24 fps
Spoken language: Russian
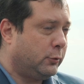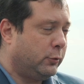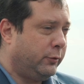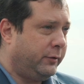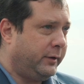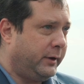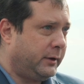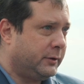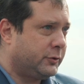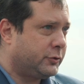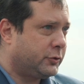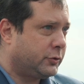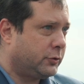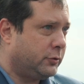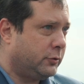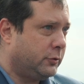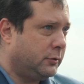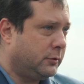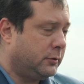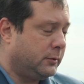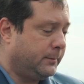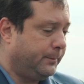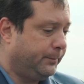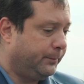уверен,
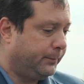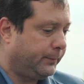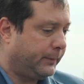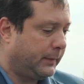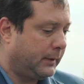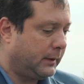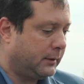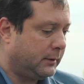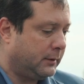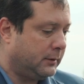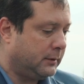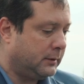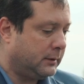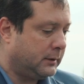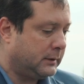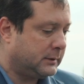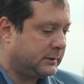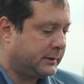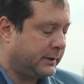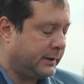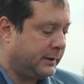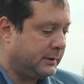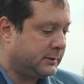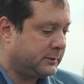что
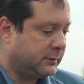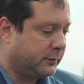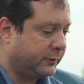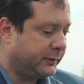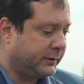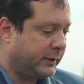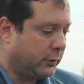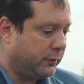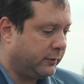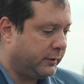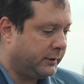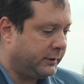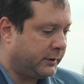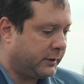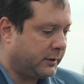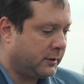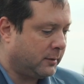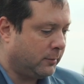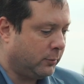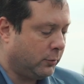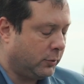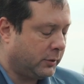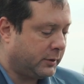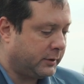строительство второго
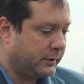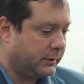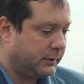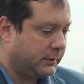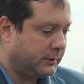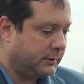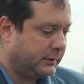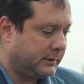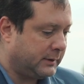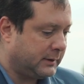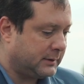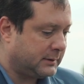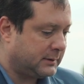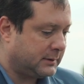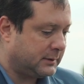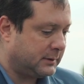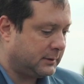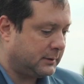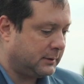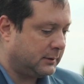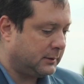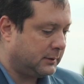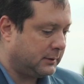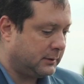энергоблока даст
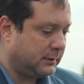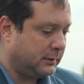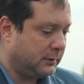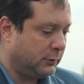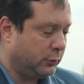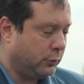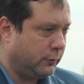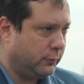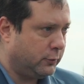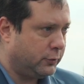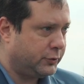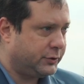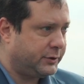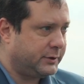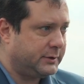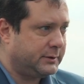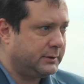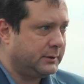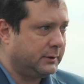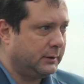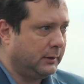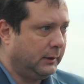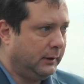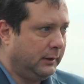новую
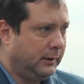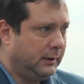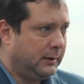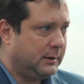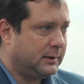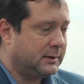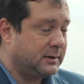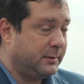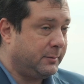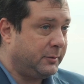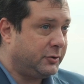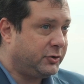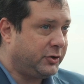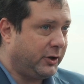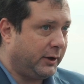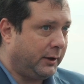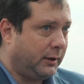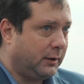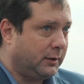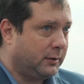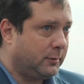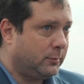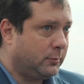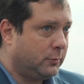жизнь
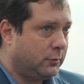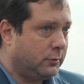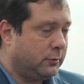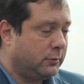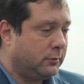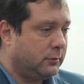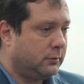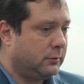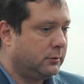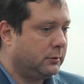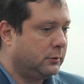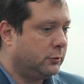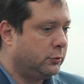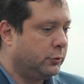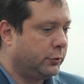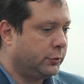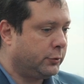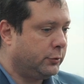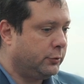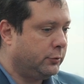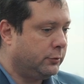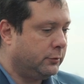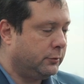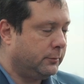замечательному
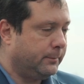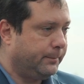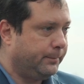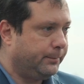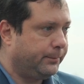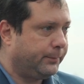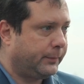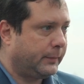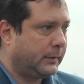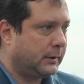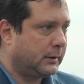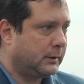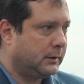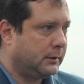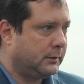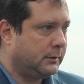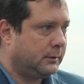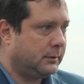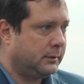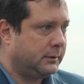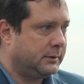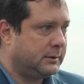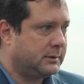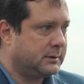городу
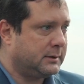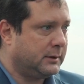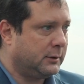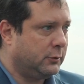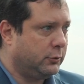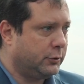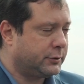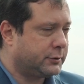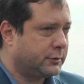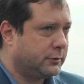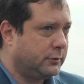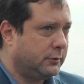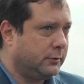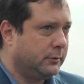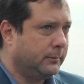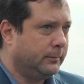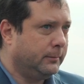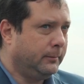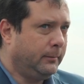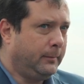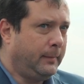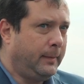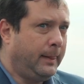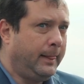Десногорску,
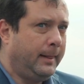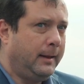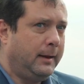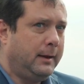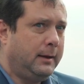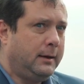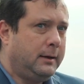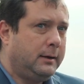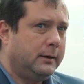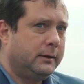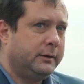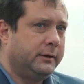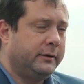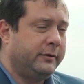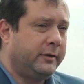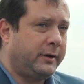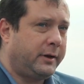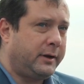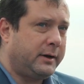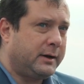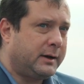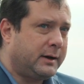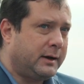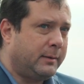
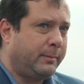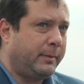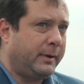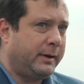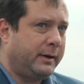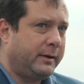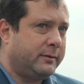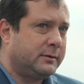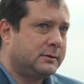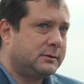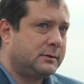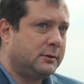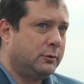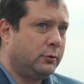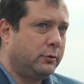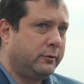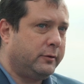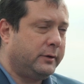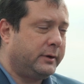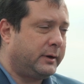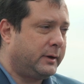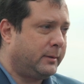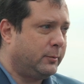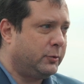Наверняка появятся
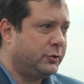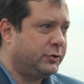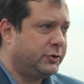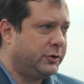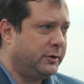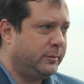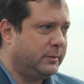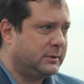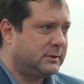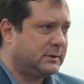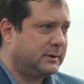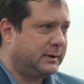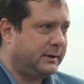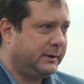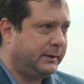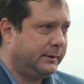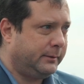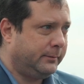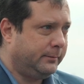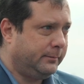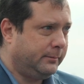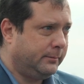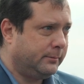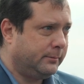новые рабочие места,